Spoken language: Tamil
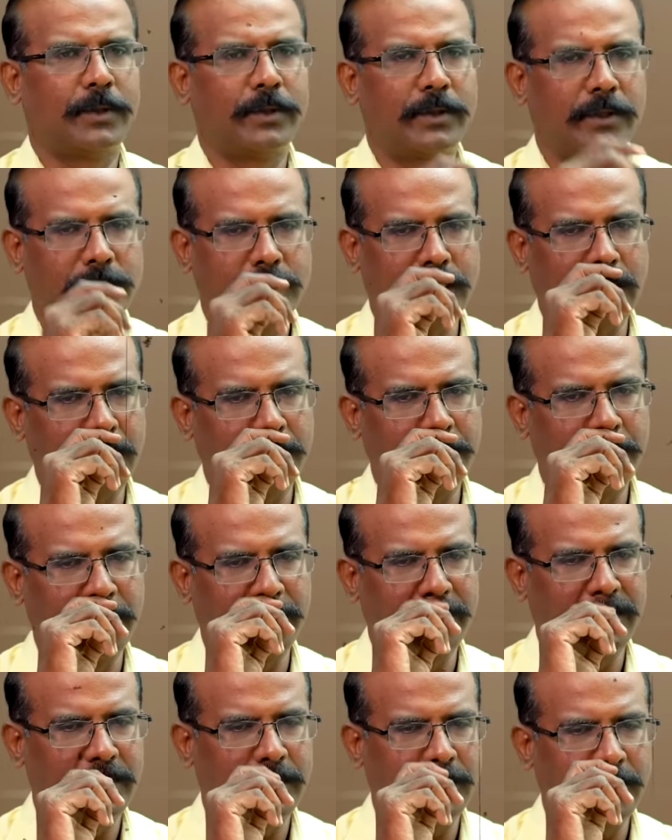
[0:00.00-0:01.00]
ஒரு
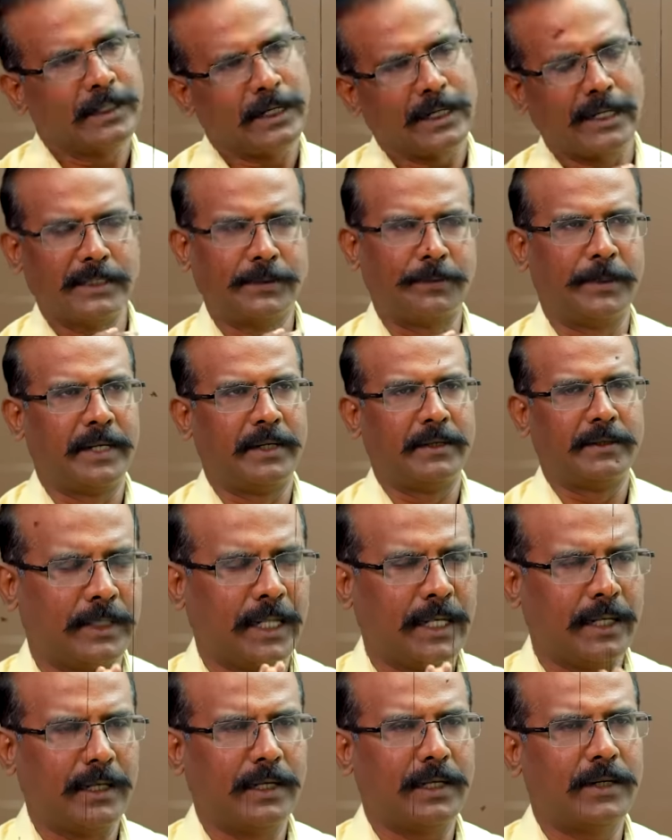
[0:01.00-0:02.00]
ஸ்கார்பியோ வருது நல்ல ஸ்பீடு
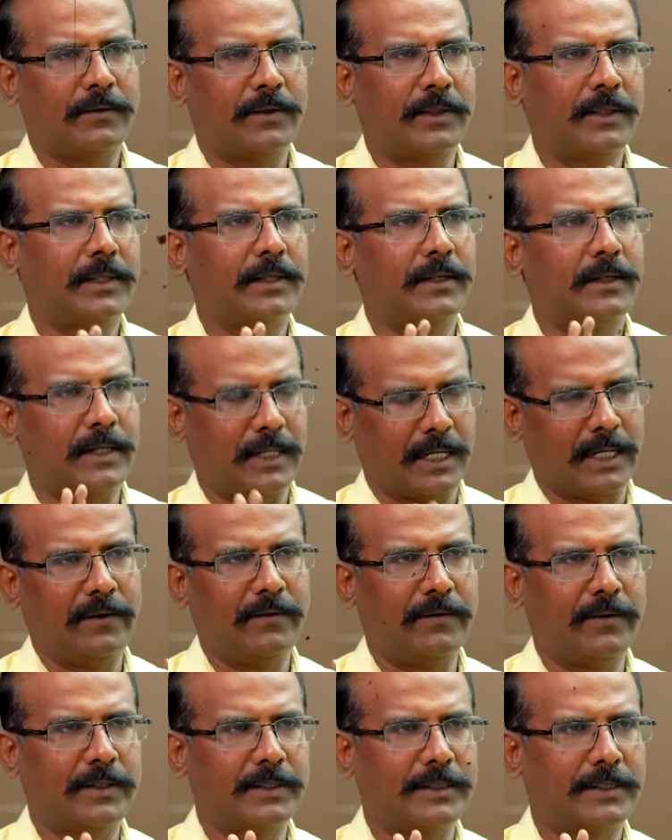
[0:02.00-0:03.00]
நேராக வந்து
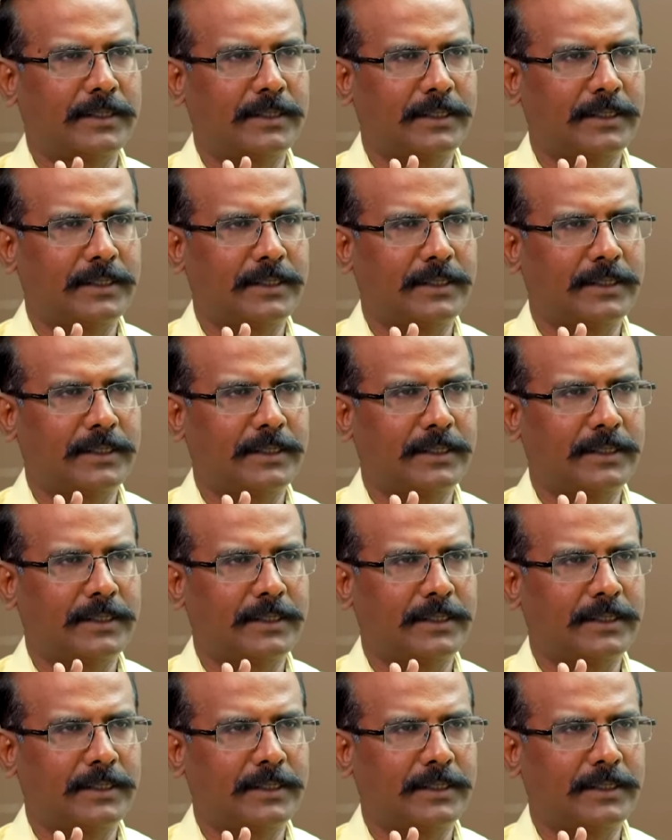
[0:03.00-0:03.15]
டிரைவர்